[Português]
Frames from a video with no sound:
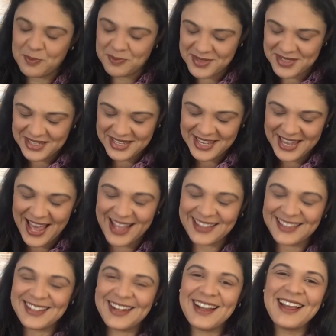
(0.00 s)

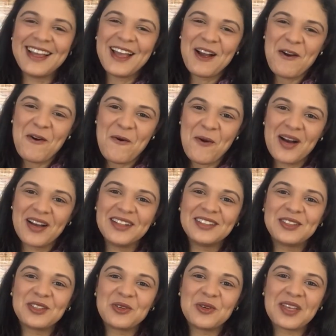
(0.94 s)
psiquiatra
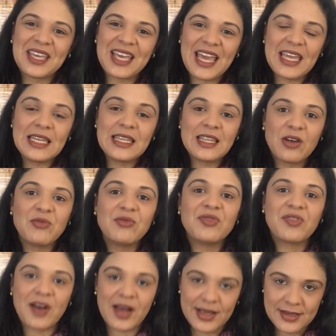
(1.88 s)
quanto quem não
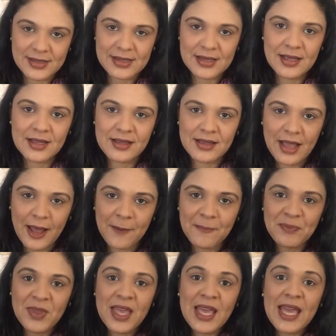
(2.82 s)
faz,
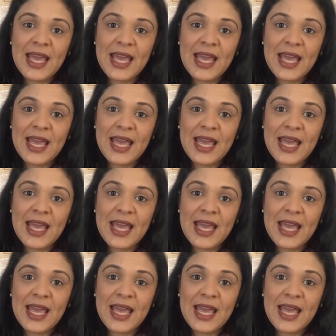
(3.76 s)
tá?